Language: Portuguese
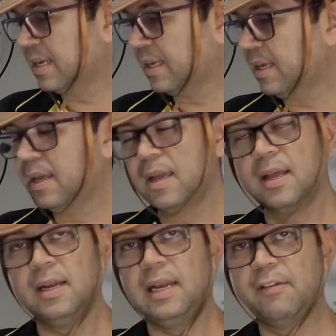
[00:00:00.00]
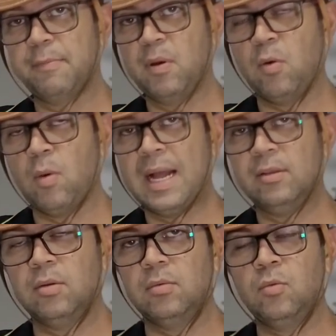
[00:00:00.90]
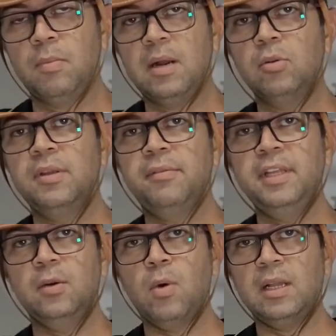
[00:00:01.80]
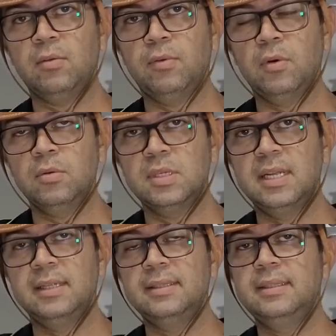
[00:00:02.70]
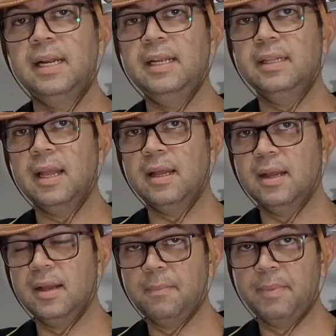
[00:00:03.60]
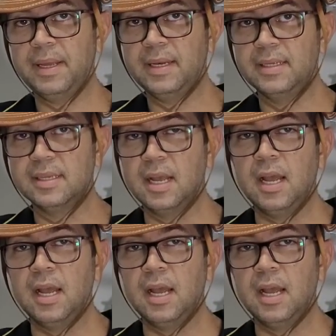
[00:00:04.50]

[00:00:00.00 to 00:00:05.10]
aqui, lifepo 4 um banco de 24 volts, 30 amperes,